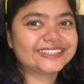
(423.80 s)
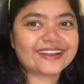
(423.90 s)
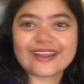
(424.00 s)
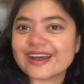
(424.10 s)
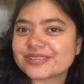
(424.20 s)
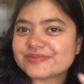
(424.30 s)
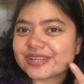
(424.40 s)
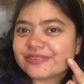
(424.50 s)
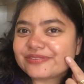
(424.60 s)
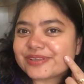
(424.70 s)
और आज
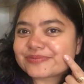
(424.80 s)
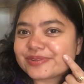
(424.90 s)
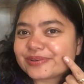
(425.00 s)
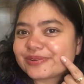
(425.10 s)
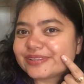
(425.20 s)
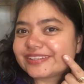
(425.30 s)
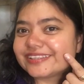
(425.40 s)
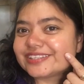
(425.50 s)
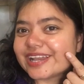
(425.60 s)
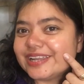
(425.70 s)
मेरे फेस पे देखो
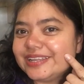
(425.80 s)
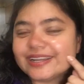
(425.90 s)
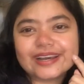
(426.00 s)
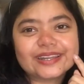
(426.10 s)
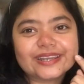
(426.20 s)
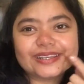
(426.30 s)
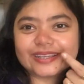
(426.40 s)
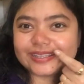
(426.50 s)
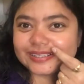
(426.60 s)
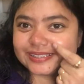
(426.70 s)
कितनी शाइनिंग आ रही है
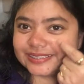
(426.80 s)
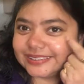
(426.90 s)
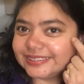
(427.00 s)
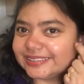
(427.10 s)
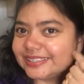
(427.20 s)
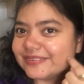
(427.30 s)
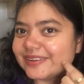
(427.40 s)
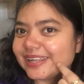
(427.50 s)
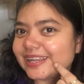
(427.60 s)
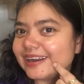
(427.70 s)
ये ये
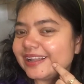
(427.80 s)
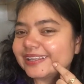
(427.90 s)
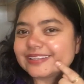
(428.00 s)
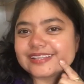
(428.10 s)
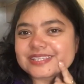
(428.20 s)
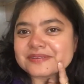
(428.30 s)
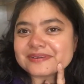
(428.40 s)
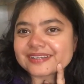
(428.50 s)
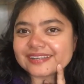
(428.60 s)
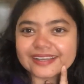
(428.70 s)
मेरे गाल कितने
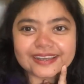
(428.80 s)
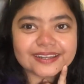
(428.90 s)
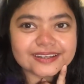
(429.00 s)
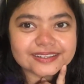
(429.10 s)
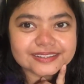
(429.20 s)
चमक रहे हैं ना